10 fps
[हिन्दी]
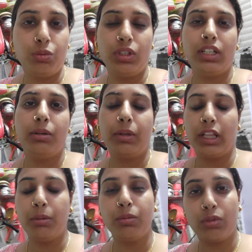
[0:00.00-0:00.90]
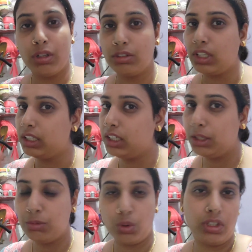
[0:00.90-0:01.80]
उन्हें मतलब ज्यादा
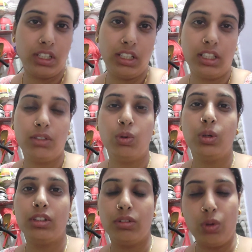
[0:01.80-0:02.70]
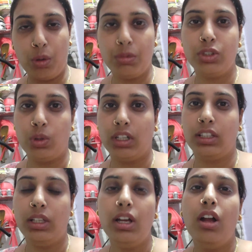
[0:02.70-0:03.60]
डीप चोटें नहीं थी वो नॉर्मल चोटें
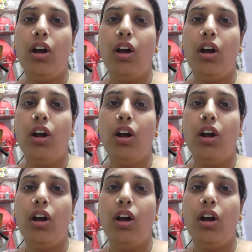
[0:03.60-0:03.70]
थी